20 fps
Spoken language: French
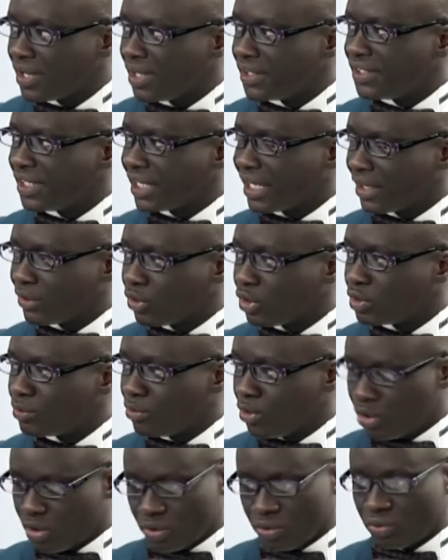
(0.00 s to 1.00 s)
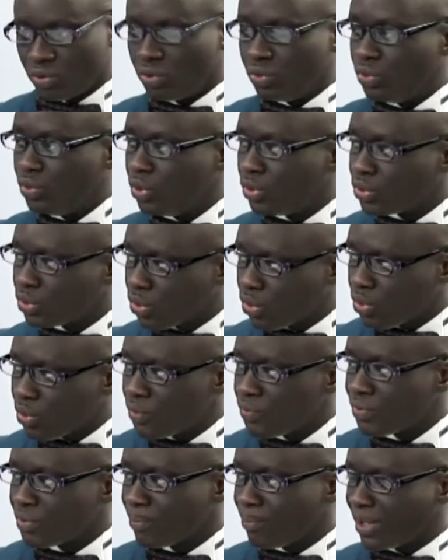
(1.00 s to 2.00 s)
Ces 14 morts de trop
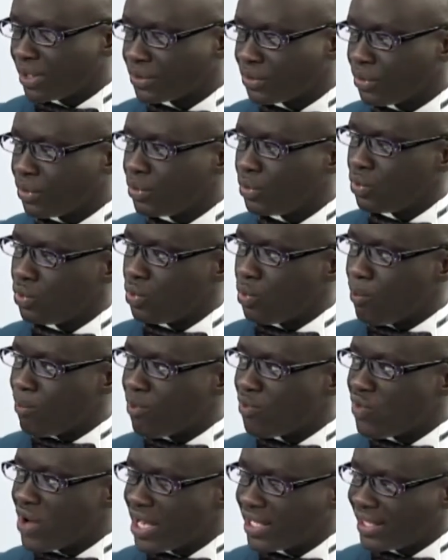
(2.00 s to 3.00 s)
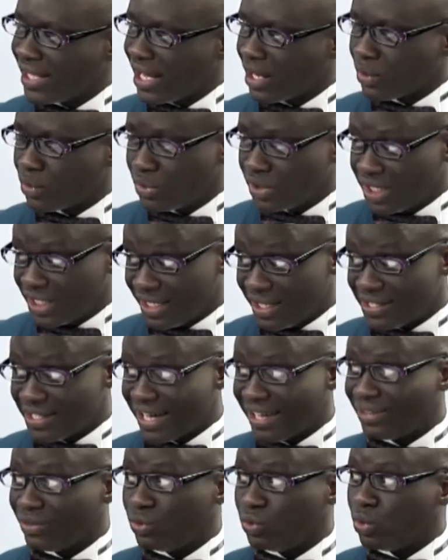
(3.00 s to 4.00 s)
parce que le pouvoir était accusé
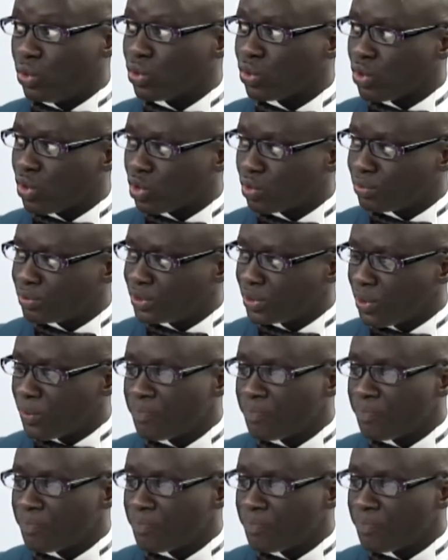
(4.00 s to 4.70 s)
déjà de corruption.